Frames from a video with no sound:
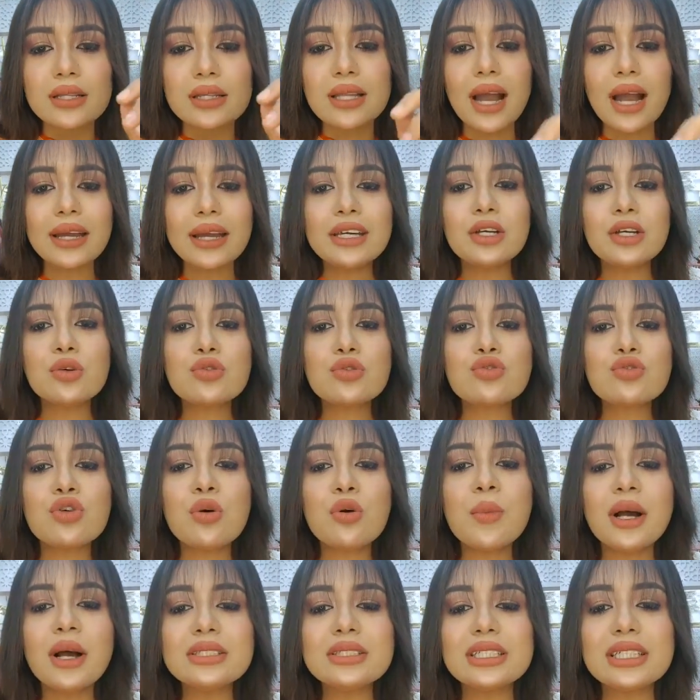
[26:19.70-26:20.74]
থ্যাংক ইউ
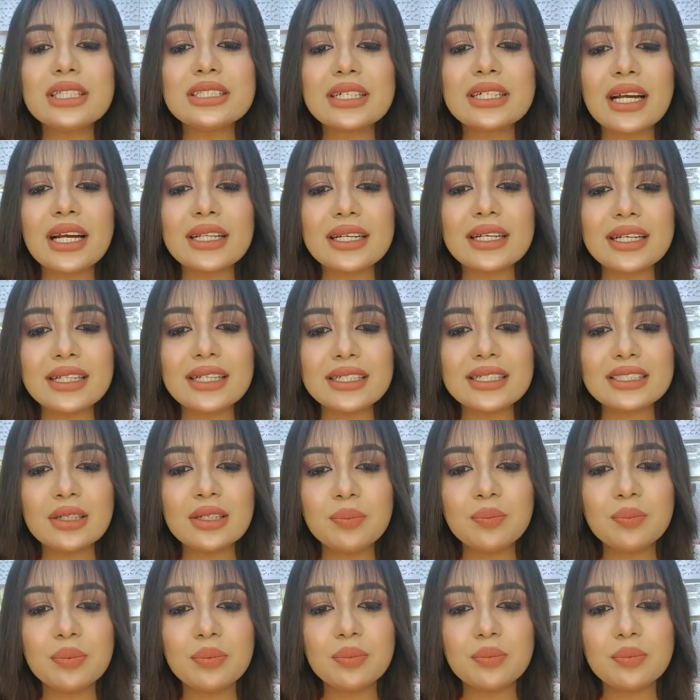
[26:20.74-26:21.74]
সো মাচ যে যেখান থেকে দেখছেন